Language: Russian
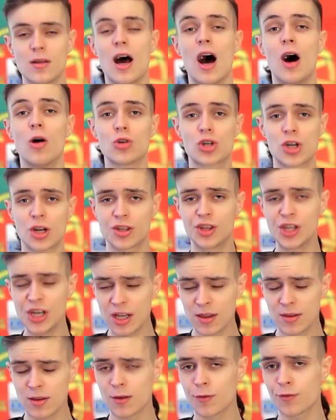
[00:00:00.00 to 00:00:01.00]
А уже к
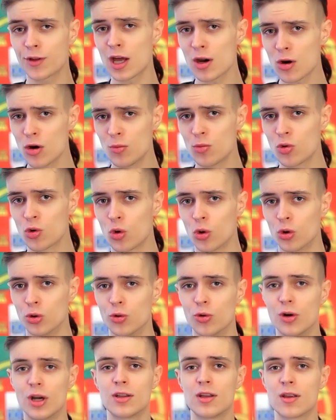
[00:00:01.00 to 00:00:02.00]
1932
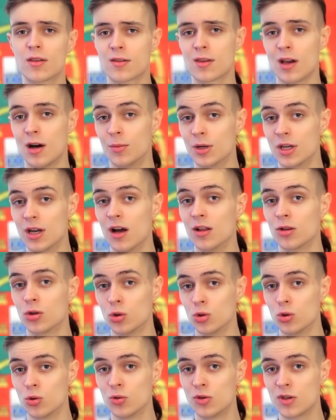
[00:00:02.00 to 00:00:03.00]
году этот самый
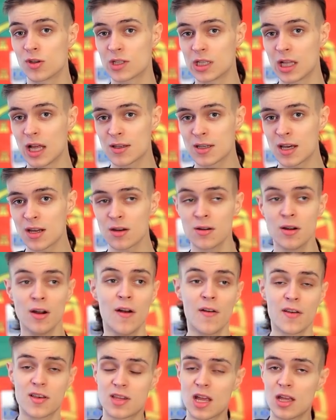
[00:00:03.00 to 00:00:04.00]
Антонио Ди Салазар
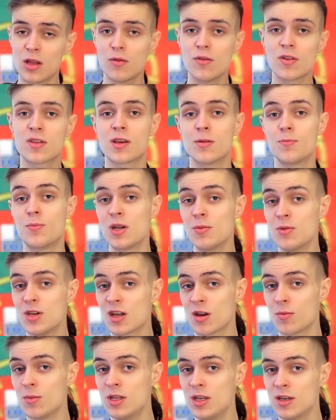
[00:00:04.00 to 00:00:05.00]
становится
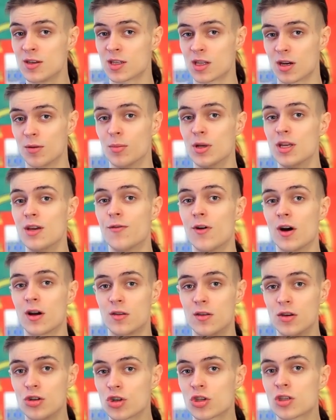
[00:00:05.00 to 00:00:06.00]
премьер-министром и
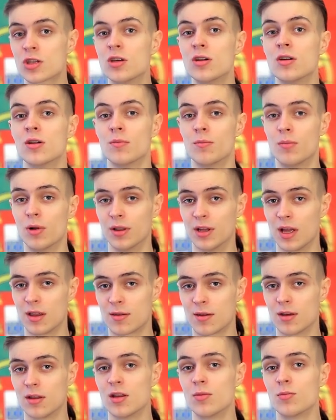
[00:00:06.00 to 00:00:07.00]
фактически
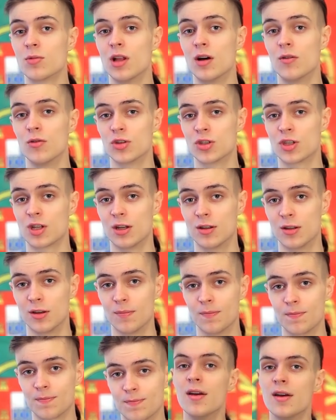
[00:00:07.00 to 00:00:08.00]
полноценным главой страны.
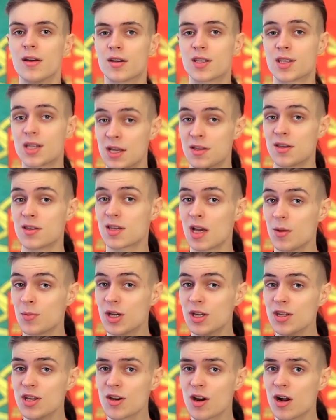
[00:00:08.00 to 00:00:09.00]
Кстати, сам
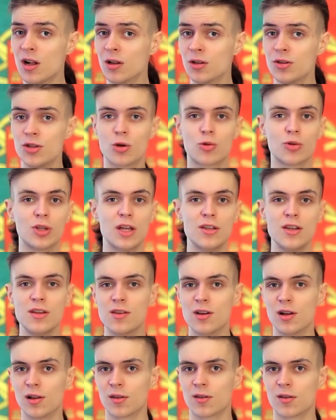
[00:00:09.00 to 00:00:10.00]
генерал никуда не
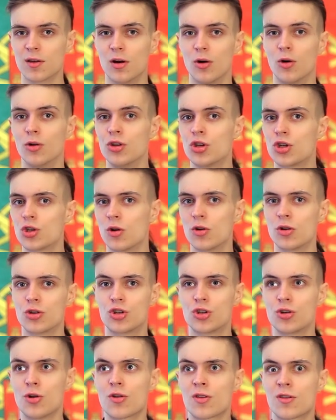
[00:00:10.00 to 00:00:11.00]
делся. Он еще
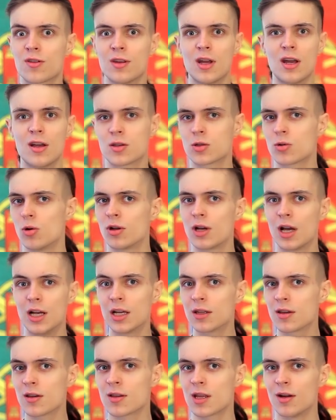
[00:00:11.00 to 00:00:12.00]
черт знает сколько
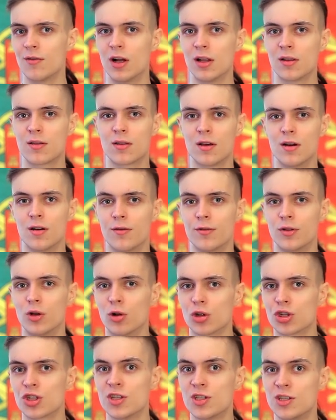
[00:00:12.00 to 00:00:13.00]
лет оставался в
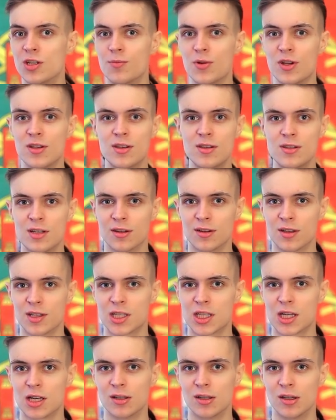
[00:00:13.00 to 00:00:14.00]
должности президента
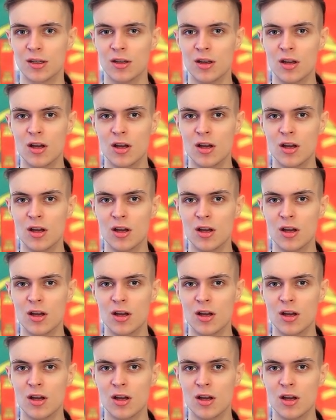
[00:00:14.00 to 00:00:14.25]
страны.